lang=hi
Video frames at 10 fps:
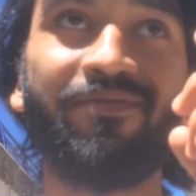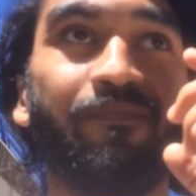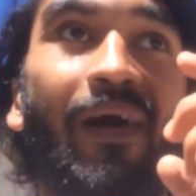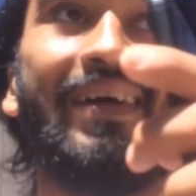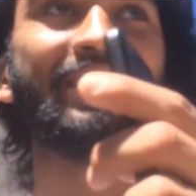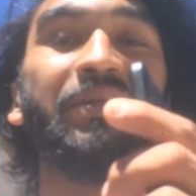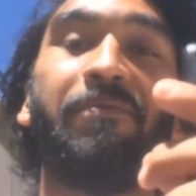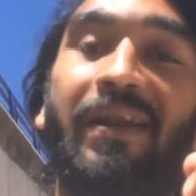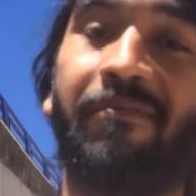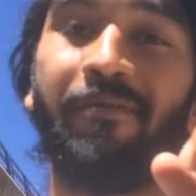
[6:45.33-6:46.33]
इस पाँच
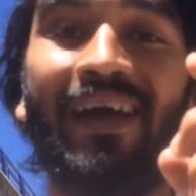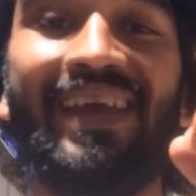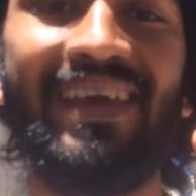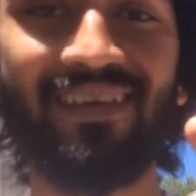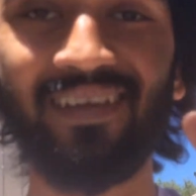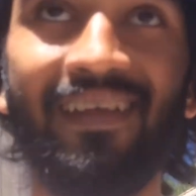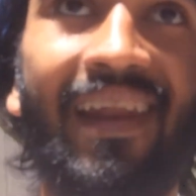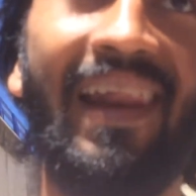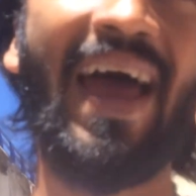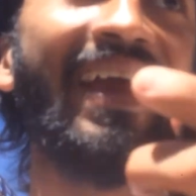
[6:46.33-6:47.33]
किलोमीटर में भाई
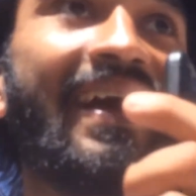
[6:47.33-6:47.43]
लाइक